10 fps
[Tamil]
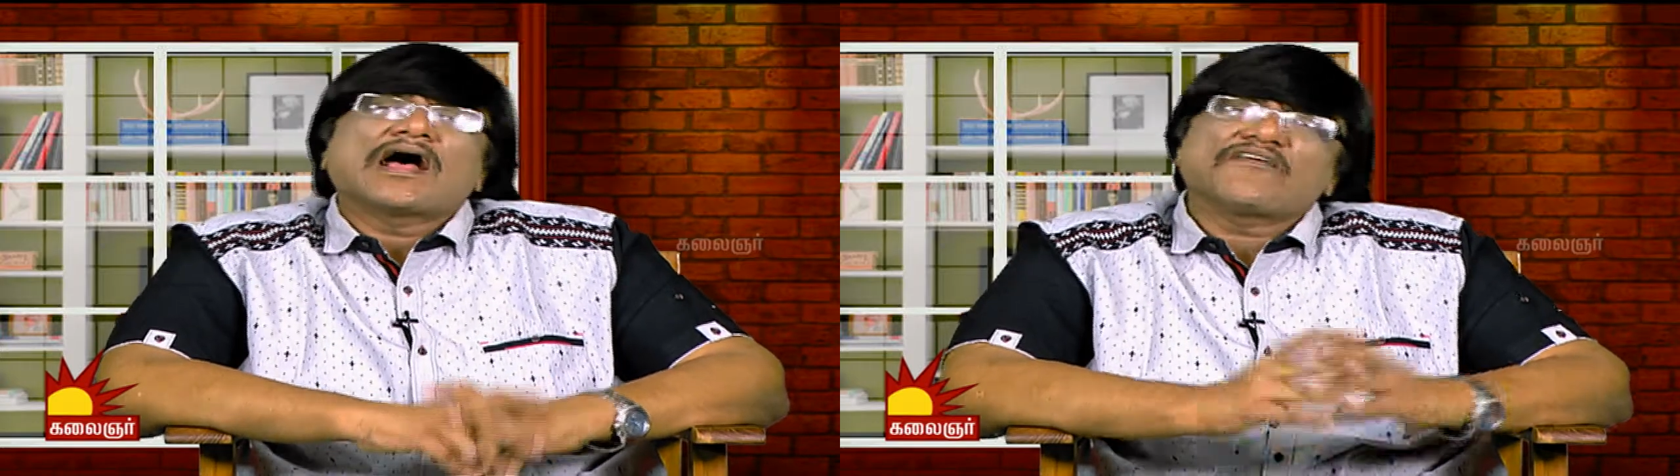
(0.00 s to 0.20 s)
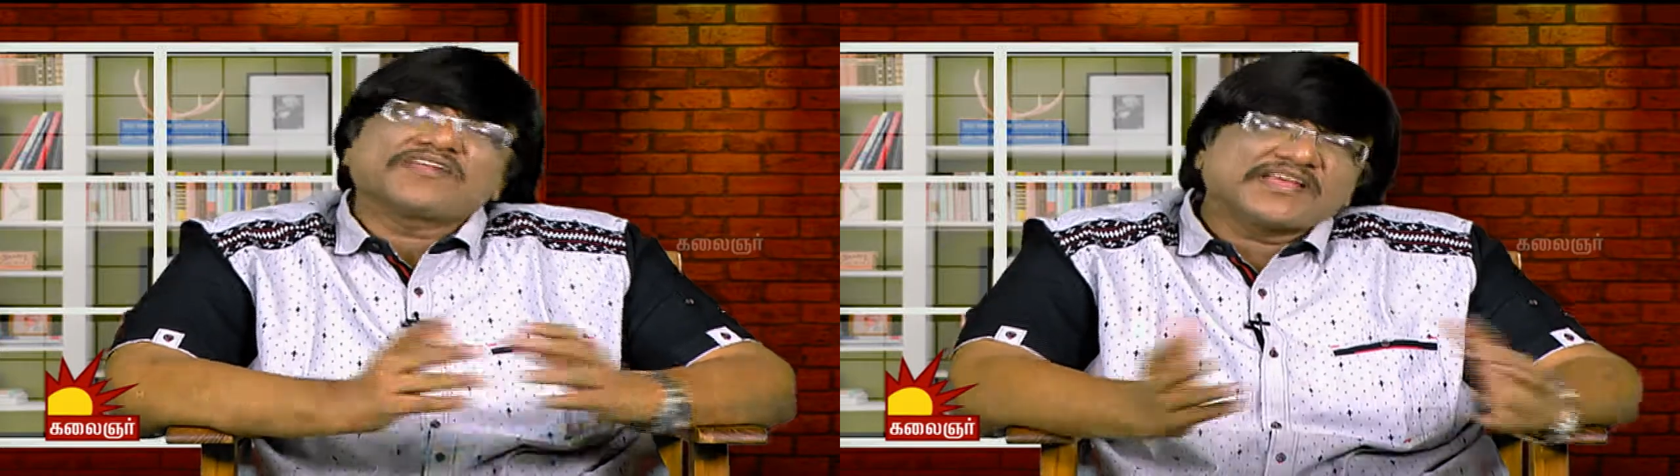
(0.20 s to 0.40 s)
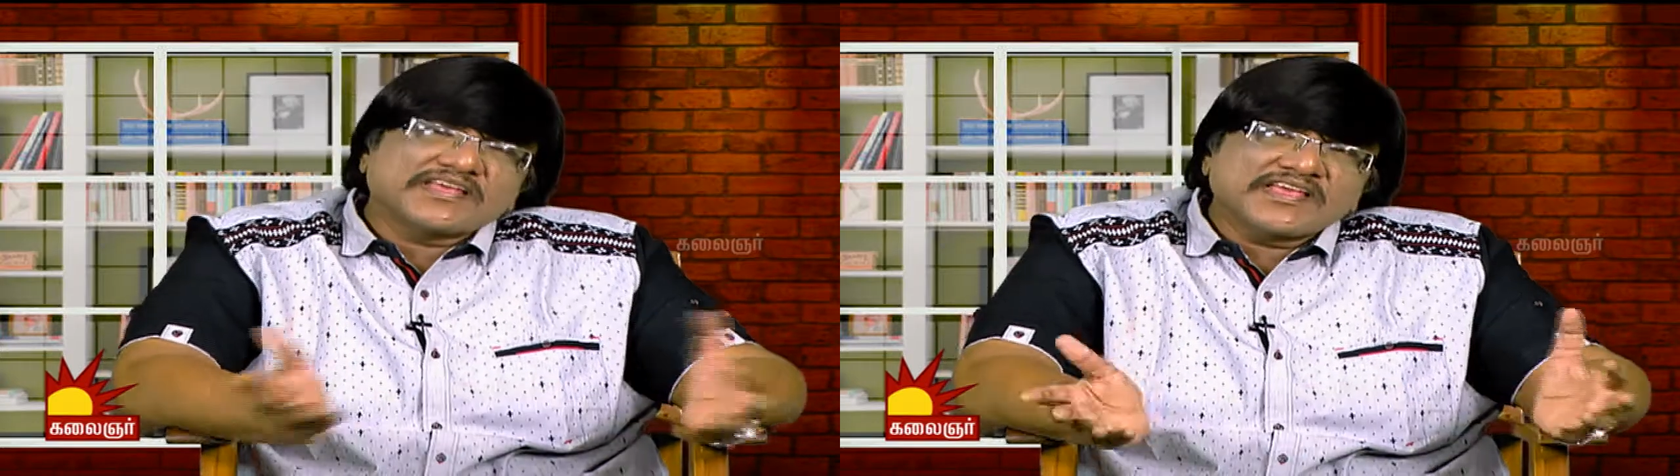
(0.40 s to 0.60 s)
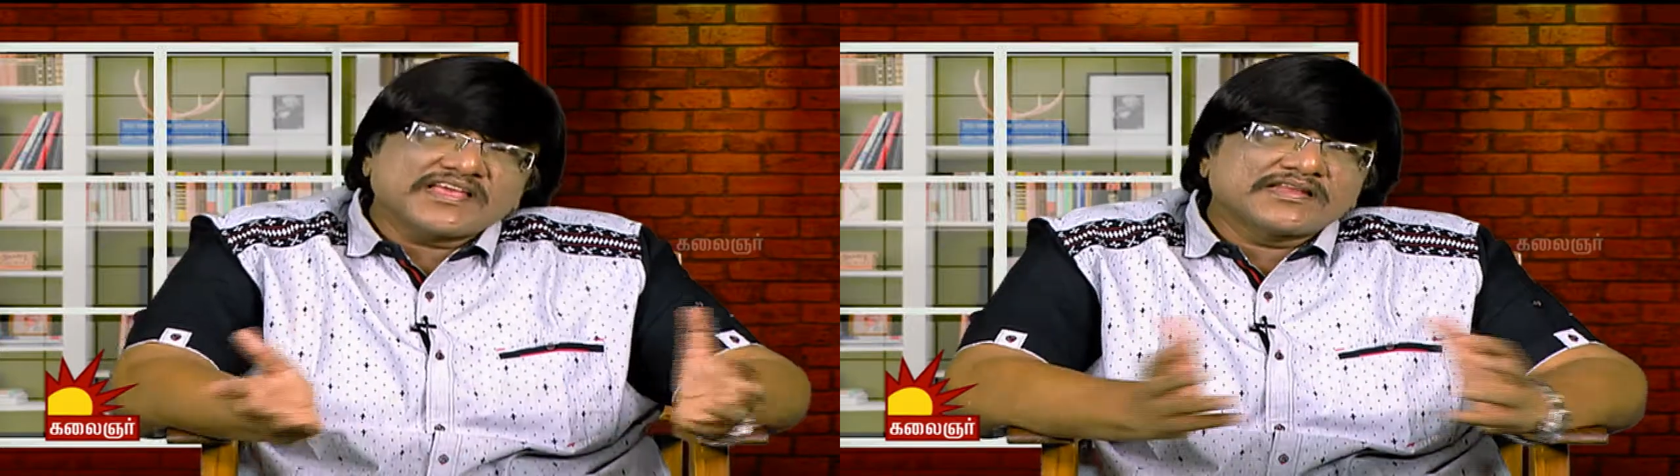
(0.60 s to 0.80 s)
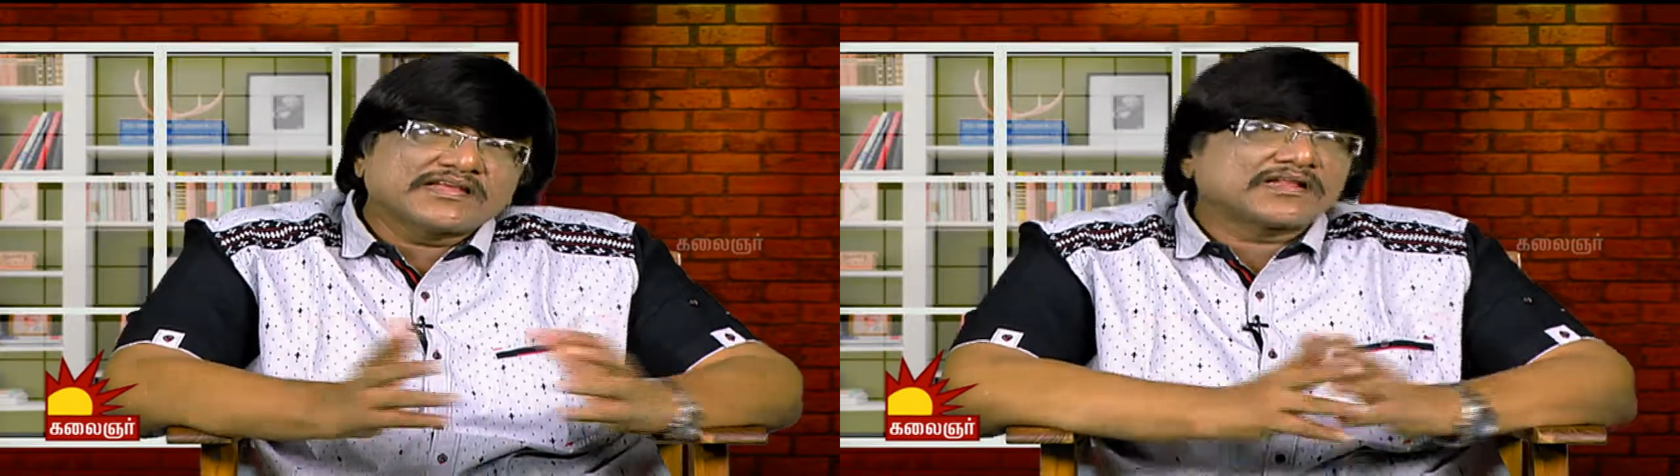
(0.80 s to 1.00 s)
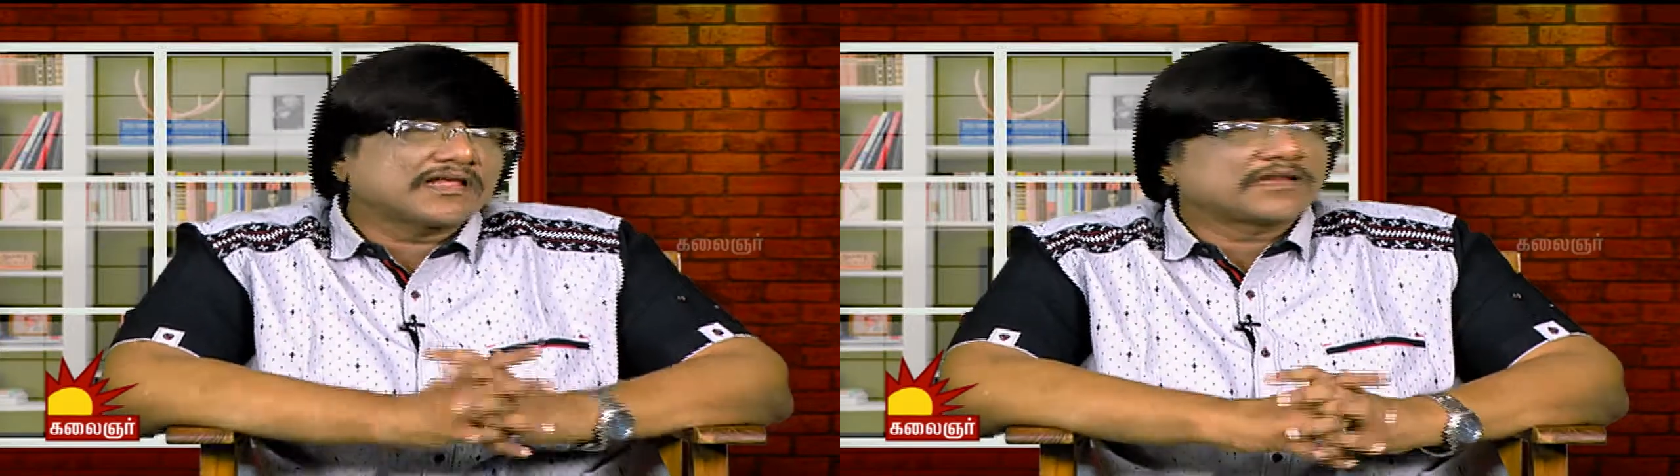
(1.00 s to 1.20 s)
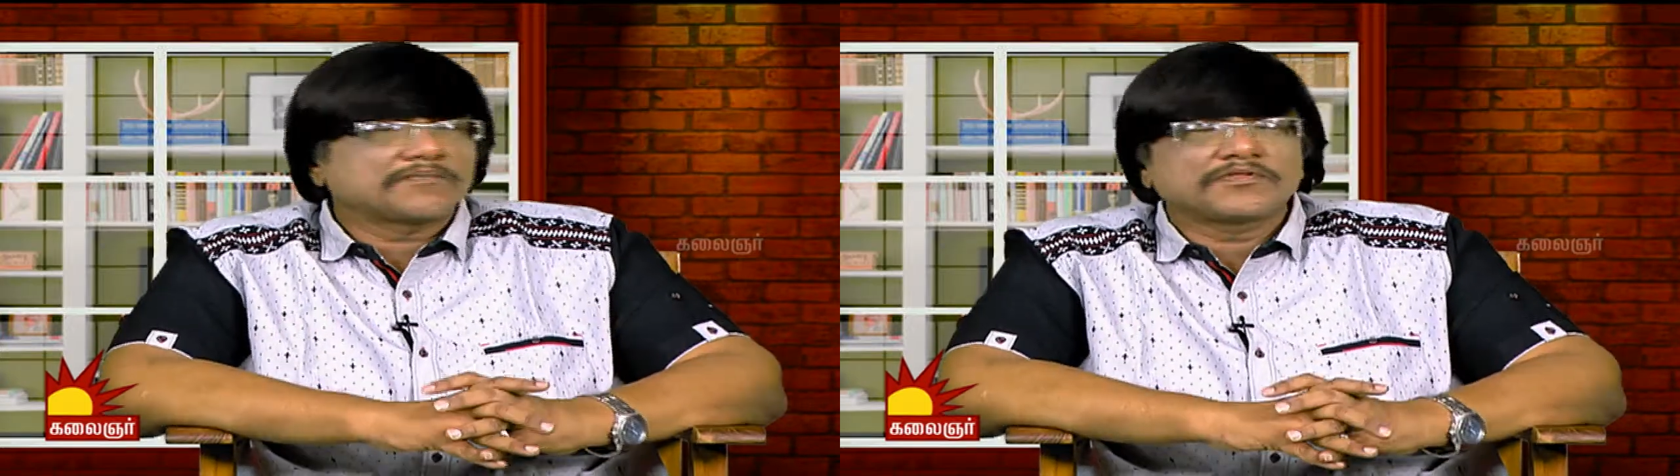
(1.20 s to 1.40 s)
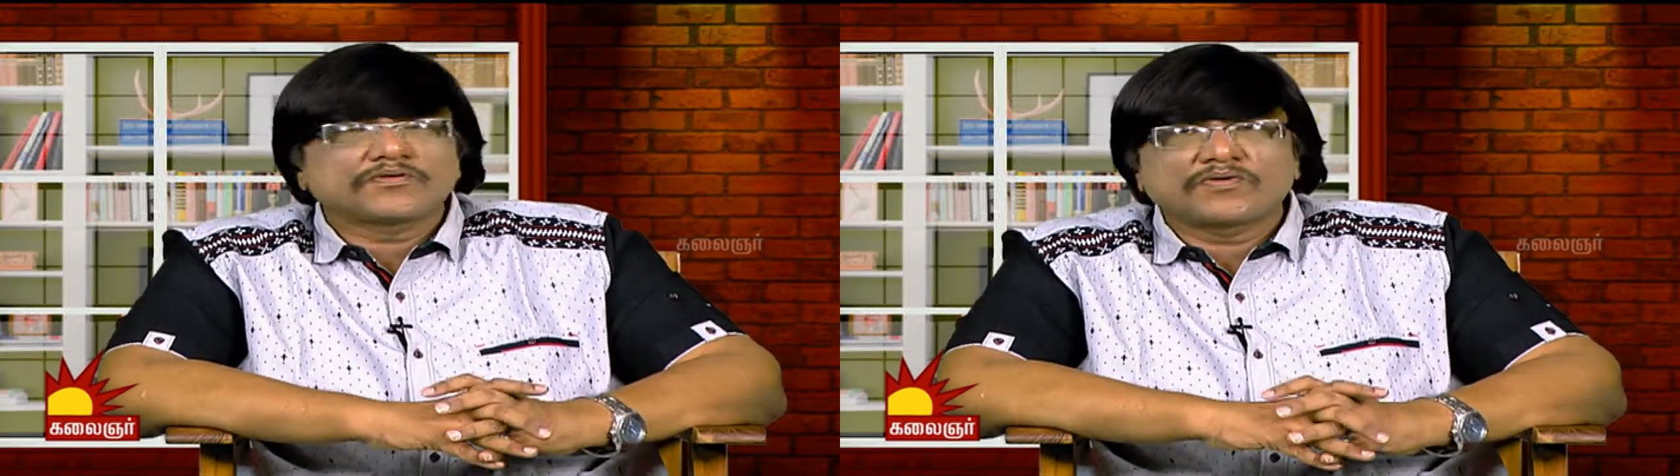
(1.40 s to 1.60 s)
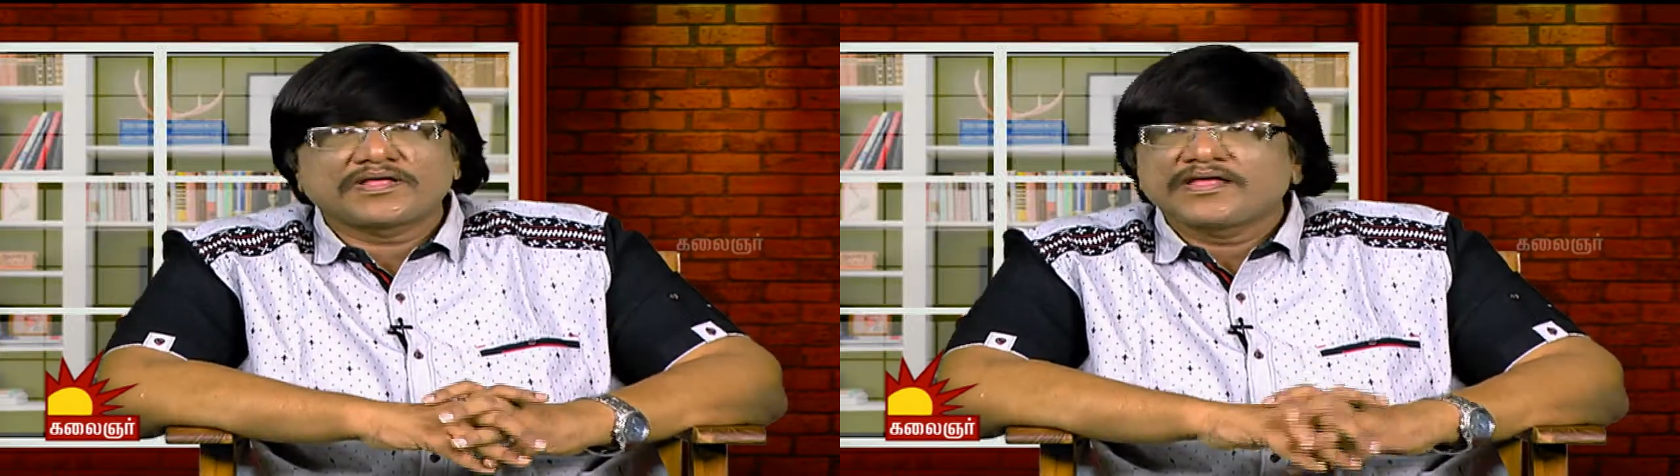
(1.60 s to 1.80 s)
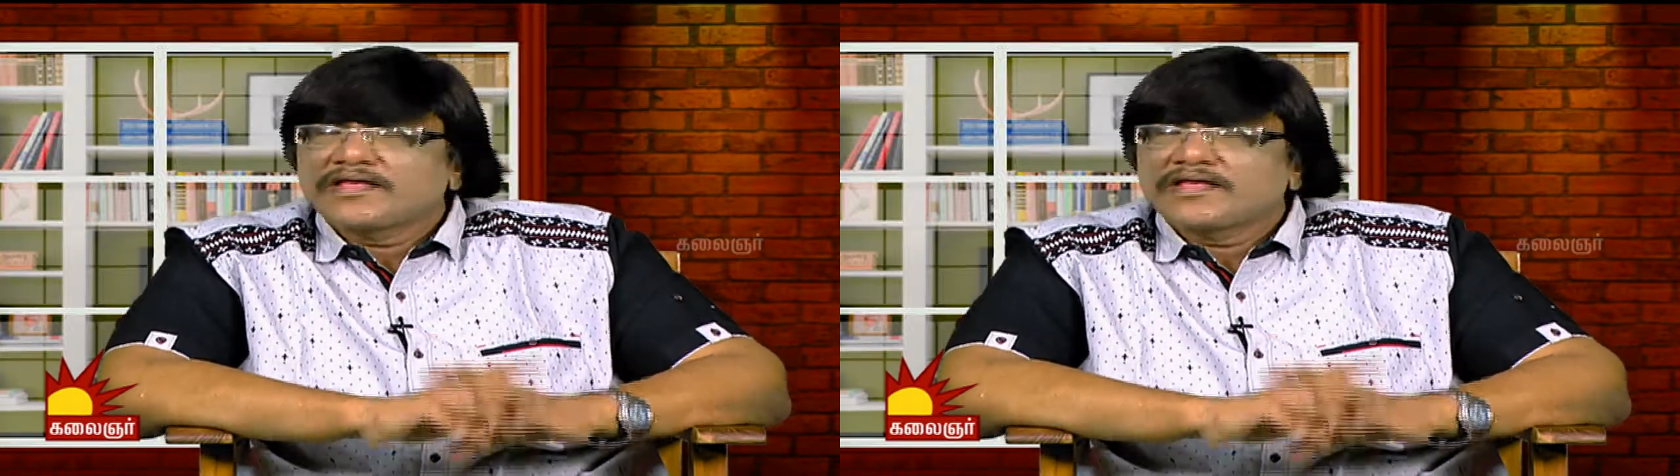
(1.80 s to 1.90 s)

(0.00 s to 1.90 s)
அவர் எங்கே இருக்கிறார் என்பது கூட